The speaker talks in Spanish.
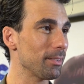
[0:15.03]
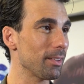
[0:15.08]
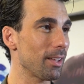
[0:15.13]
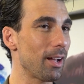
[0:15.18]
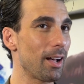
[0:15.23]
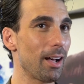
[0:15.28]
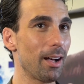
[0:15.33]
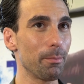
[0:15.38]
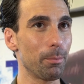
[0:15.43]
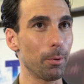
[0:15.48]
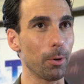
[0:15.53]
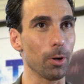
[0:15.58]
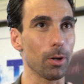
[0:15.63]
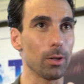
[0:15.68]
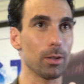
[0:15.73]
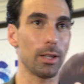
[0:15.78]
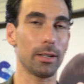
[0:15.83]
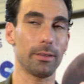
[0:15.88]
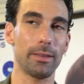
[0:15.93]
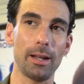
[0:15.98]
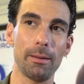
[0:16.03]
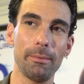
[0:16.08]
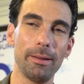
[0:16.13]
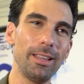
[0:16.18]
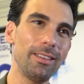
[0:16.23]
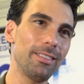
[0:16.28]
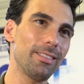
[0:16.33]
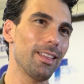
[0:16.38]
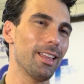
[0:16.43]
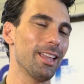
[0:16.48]
ya por tercera
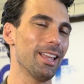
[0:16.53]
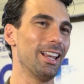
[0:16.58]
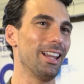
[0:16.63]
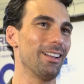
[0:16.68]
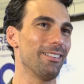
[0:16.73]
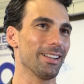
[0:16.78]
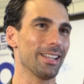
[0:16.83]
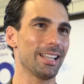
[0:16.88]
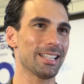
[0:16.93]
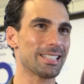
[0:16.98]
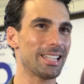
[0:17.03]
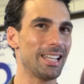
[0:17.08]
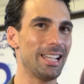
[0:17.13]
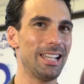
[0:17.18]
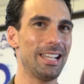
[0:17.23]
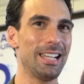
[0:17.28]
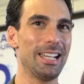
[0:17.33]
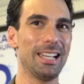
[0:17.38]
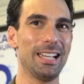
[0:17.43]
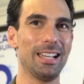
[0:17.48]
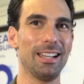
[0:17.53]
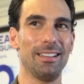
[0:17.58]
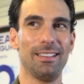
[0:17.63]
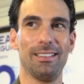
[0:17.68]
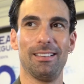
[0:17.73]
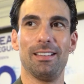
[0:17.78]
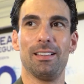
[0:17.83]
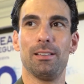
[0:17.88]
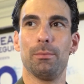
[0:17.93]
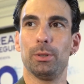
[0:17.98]
vez y la verdad es
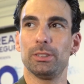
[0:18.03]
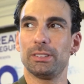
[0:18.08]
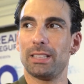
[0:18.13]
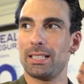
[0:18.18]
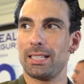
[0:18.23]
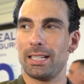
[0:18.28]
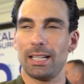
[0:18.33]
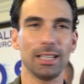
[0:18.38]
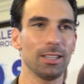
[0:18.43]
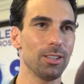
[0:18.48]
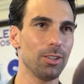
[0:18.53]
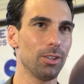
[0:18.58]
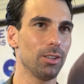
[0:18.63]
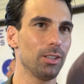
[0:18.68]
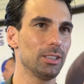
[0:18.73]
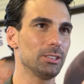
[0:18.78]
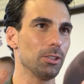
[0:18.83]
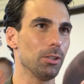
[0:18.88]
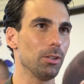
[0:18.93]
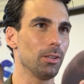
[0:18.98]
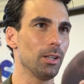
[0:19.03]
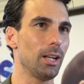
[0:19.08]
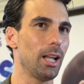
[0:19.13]
que pues deseando eso,